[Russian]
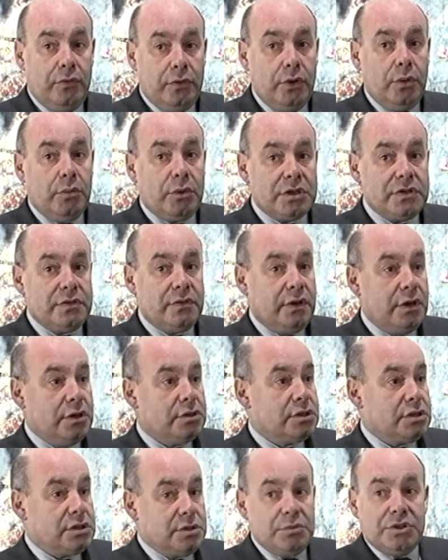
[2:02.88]
нем
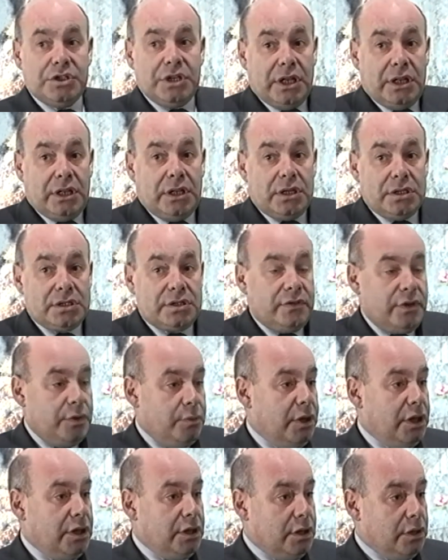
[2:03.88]
развиваются замечательные
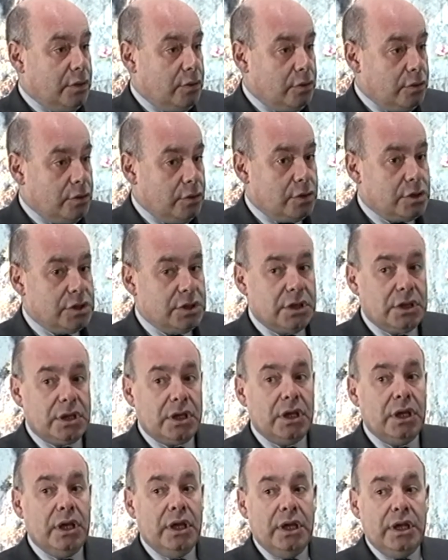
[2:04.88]
современные
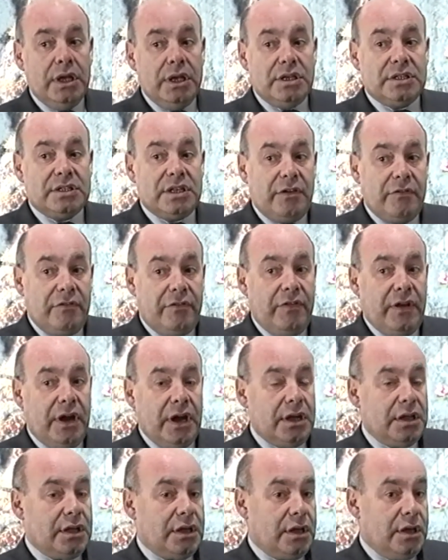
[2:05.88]
художники, и сам
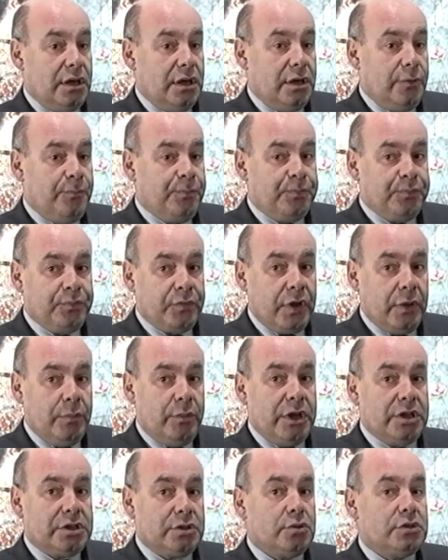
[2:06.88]
факт а,
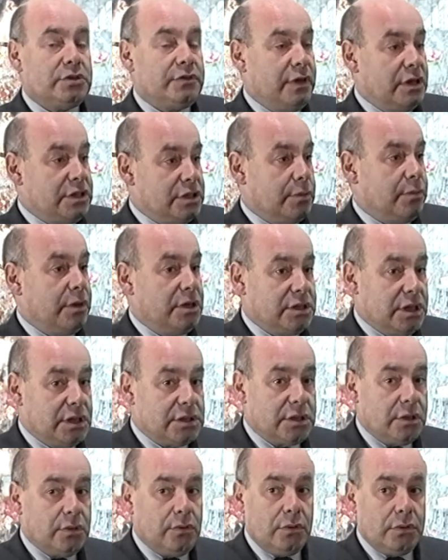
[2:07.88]
присутствия
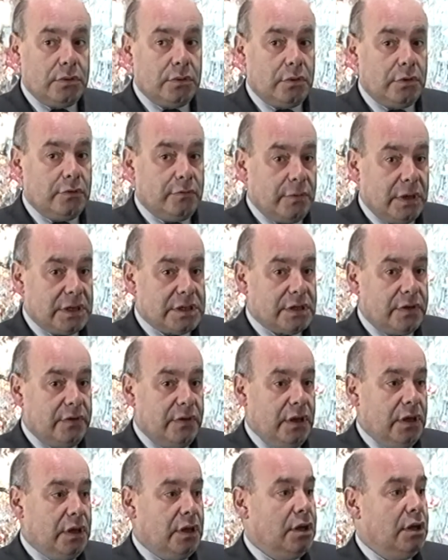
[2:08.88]
азербайджанской культуры в
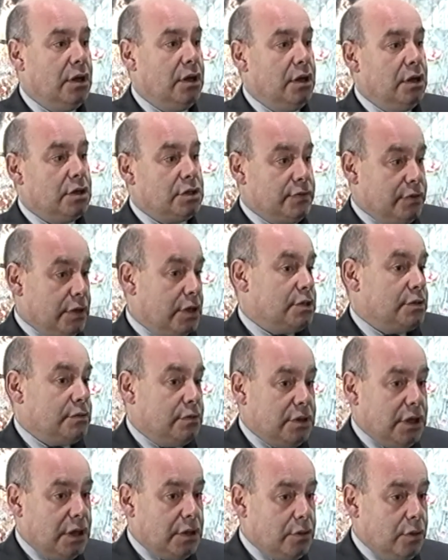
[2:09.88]
Москве
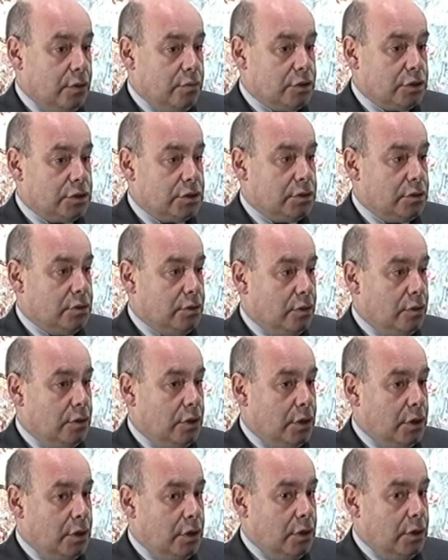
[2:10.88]
свидетельствует о том, что
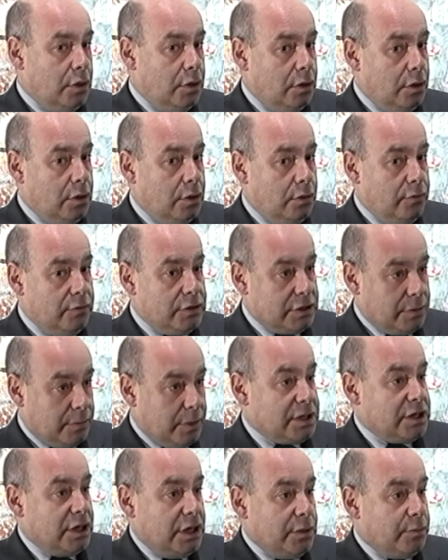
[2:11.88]
в
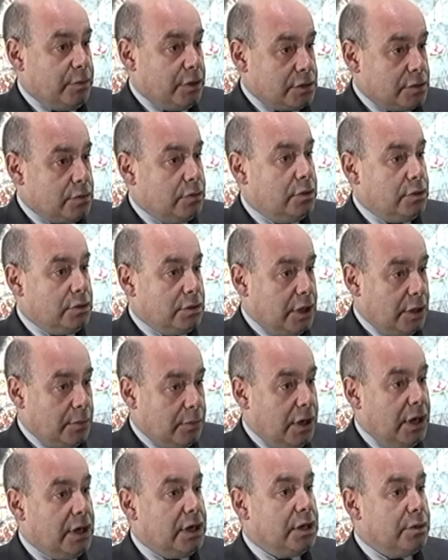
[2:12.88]
Азербайджане происходят
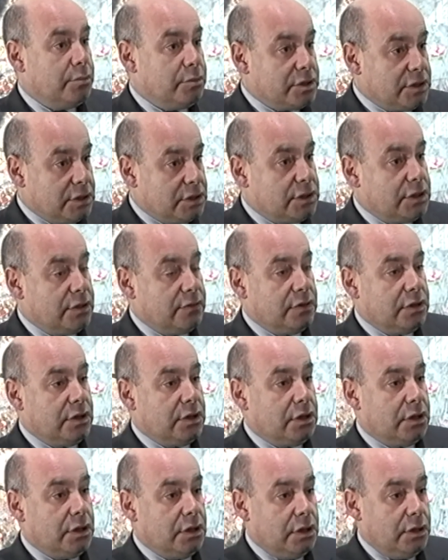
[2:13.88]
нормальные,
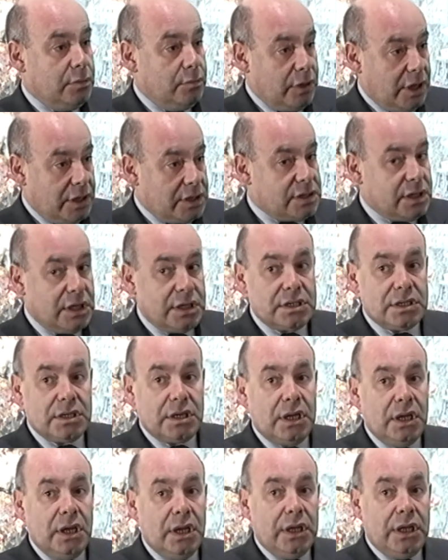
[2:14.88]
позитивные процессы.
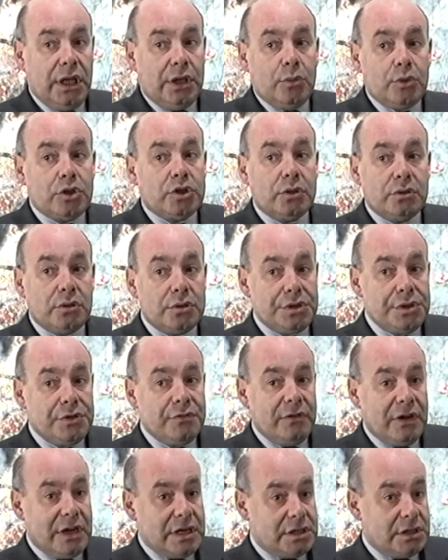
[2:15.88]
Я думаю, что это очень
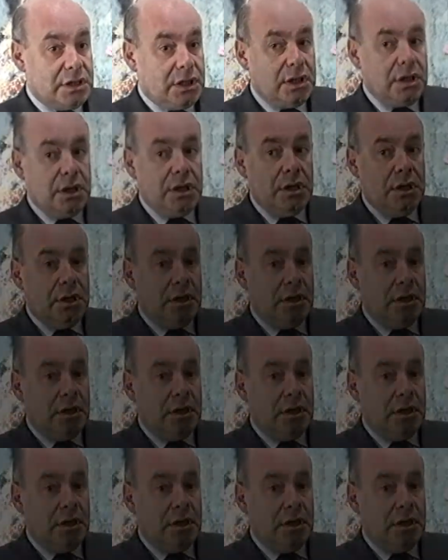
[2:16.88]
важно.